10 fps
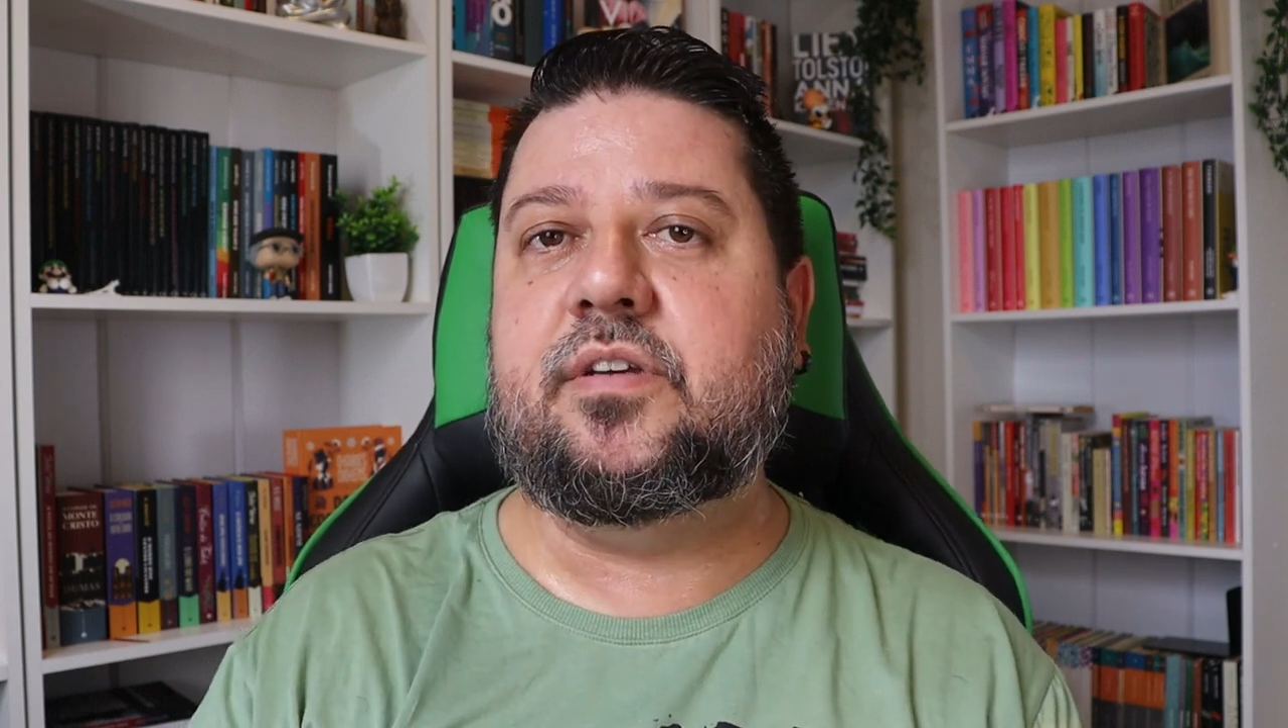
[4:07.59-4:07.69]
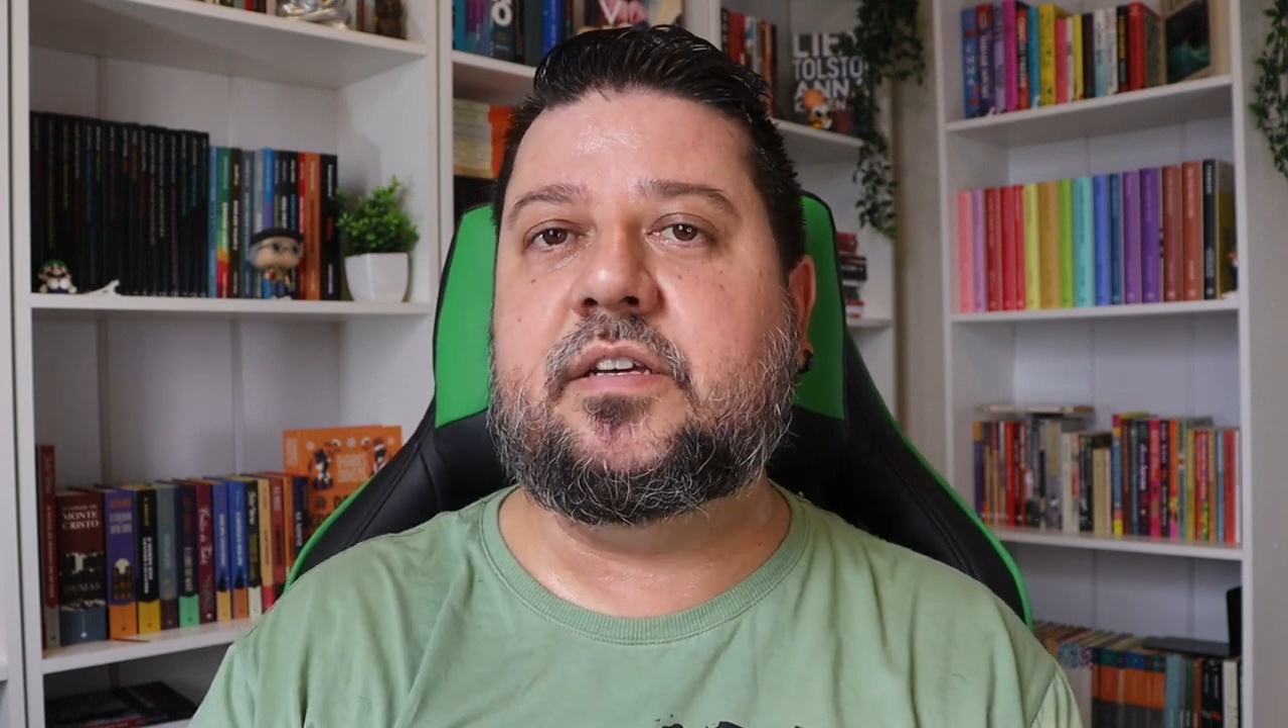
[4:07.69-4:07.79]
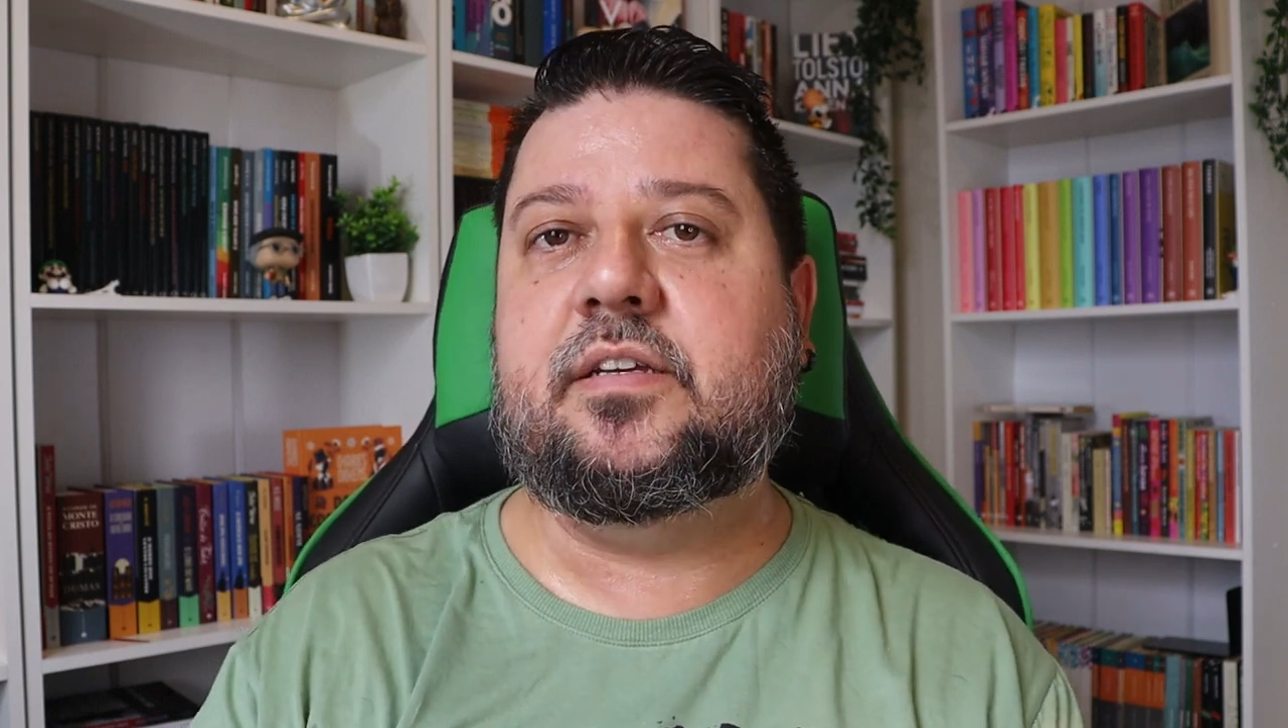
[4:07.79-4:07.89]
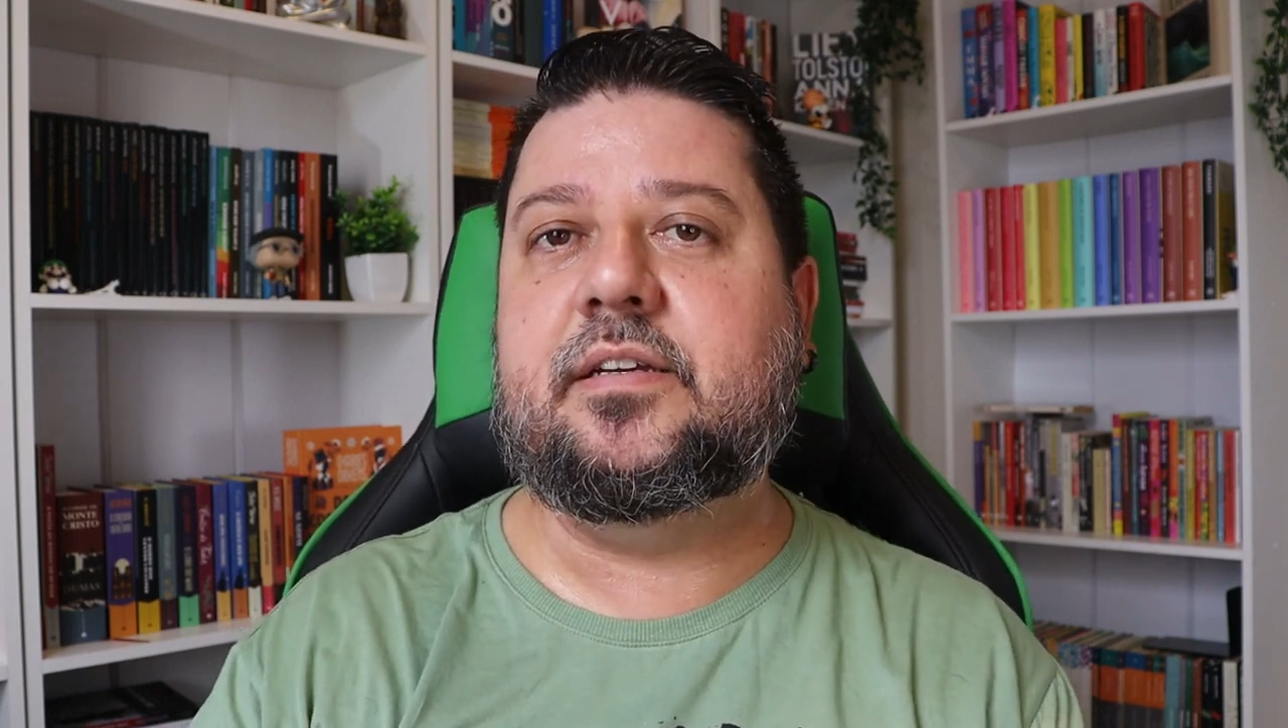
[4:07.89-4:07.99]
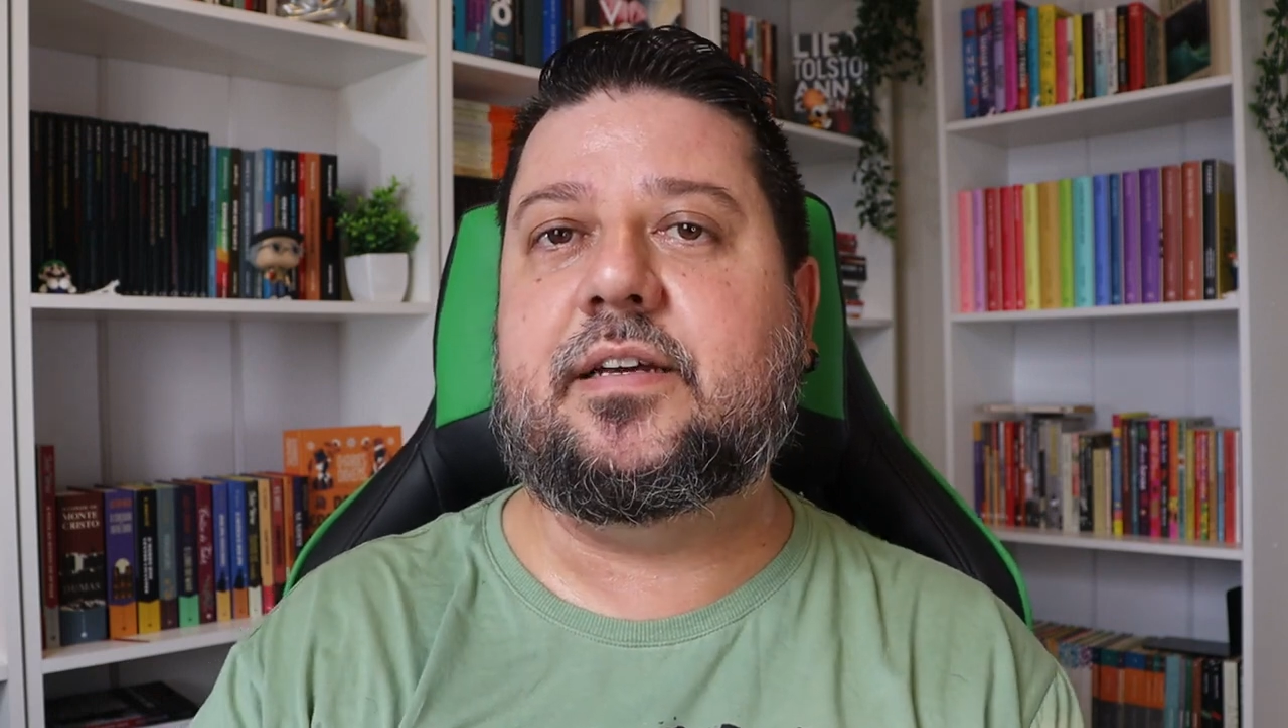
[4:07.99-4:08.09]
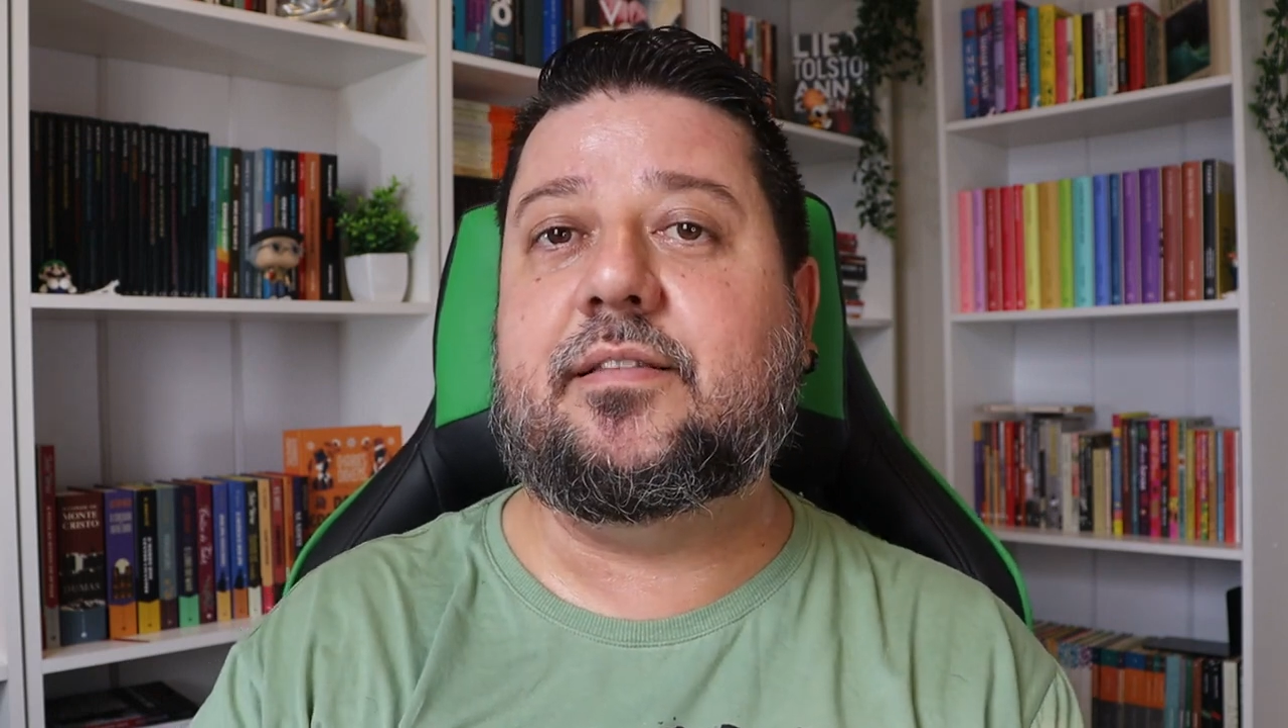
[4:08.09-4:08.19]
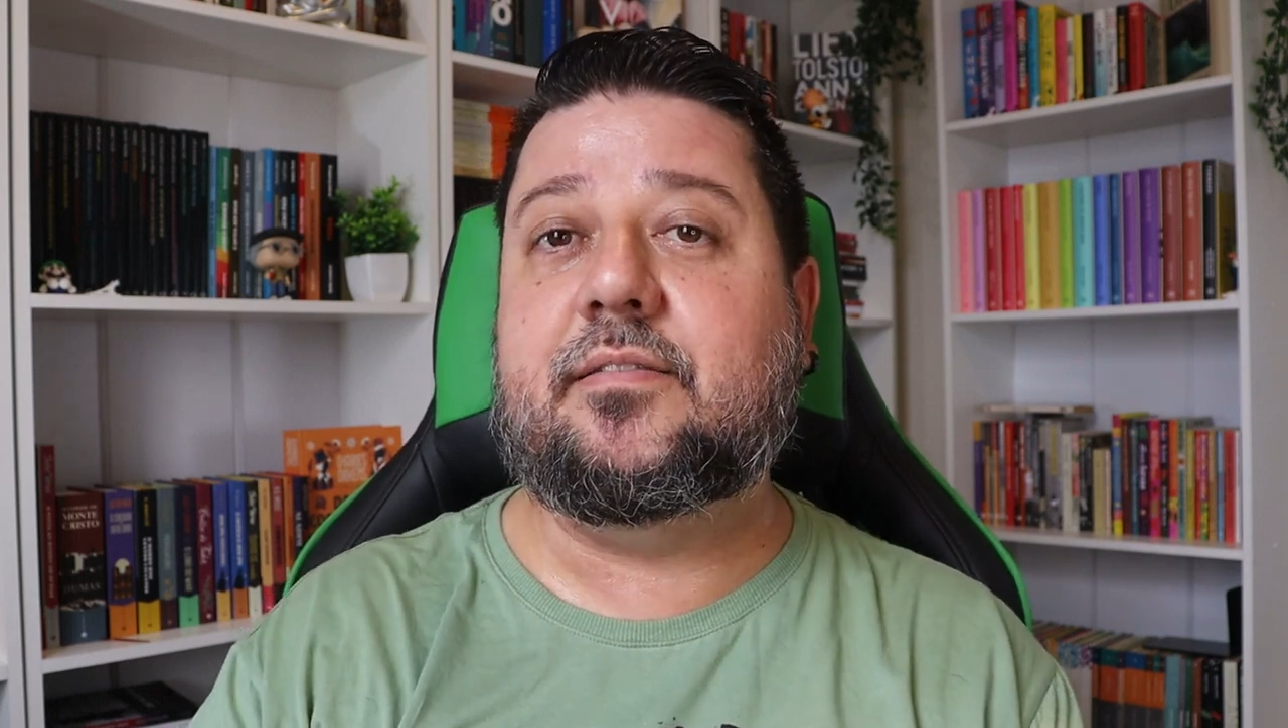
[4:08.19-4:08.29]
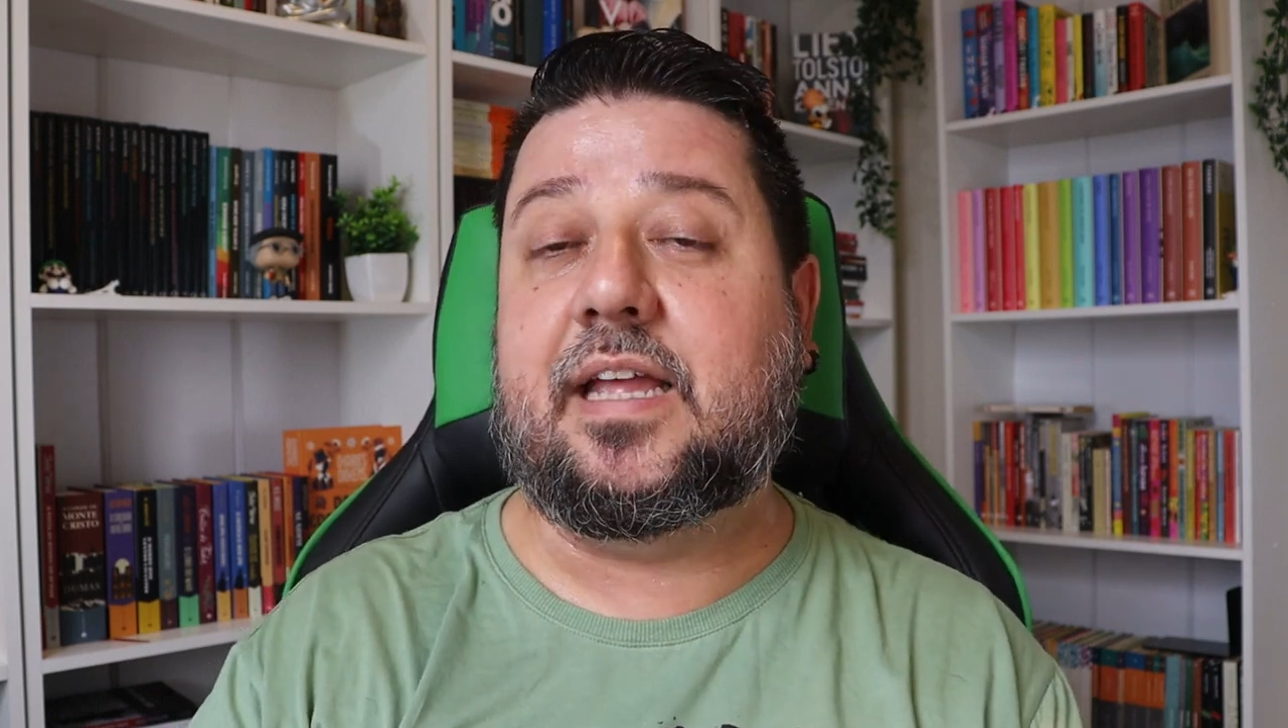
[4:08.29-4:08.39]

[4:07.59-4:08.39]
e